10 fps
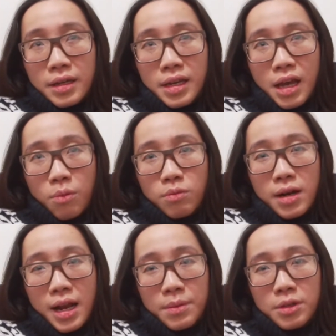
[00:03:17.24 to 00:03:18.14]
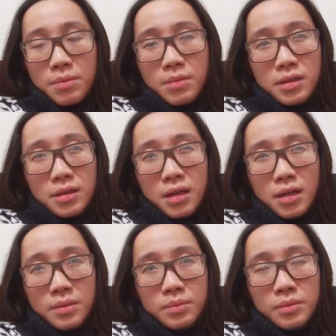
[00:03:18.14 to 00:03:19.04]
đi học nó làm cho mình
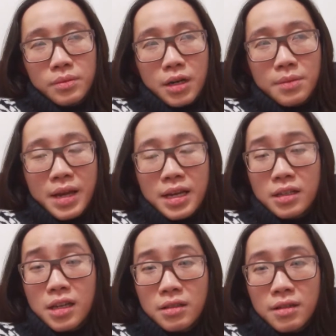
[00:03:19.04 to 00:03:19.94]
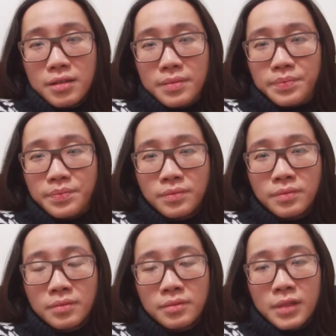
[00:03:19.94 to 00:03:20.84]
à, mở mang kiến thức lắm
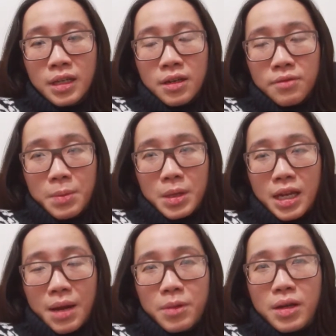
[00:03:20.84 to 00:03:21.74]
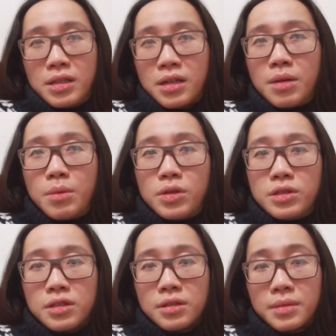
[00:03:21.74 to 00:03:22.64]
và mình gặp cái những cái môi
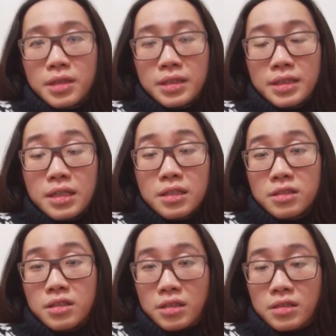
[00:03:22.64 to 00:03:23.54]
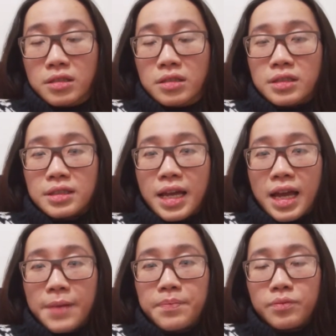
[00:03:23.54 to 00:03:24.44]
trường mà người ta lịch sự người
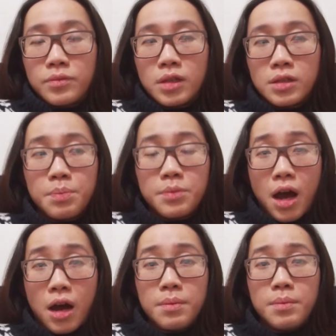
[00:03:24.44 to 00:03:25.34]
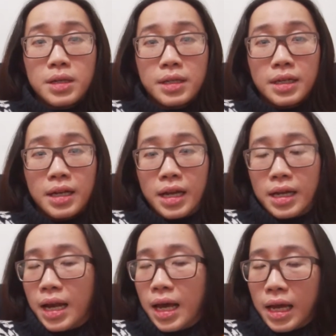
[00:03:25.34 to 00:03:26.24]
ta giúp đỡ mình hay
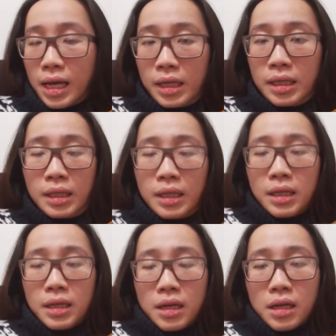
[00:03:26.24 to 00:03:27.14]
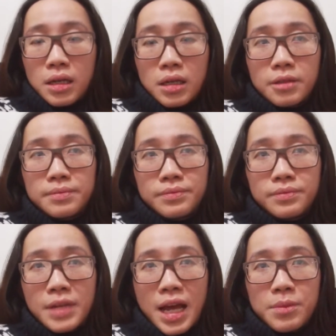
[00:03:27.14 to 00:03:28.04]
là
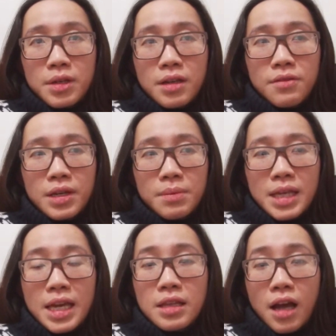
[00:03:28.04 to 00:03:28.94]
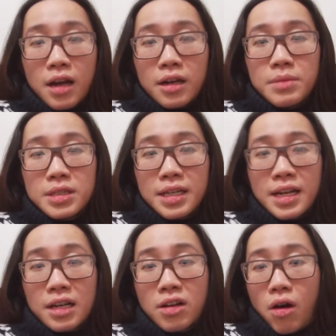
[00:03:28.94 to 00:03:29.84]
um, làm những cái việc mà giấy tờ đó, mình sẽ
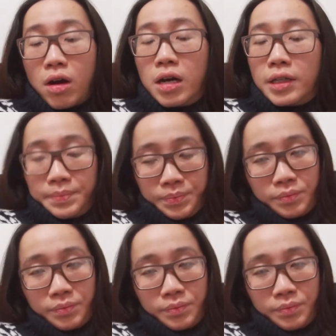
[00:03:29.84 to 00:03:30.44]
rành rọt hơn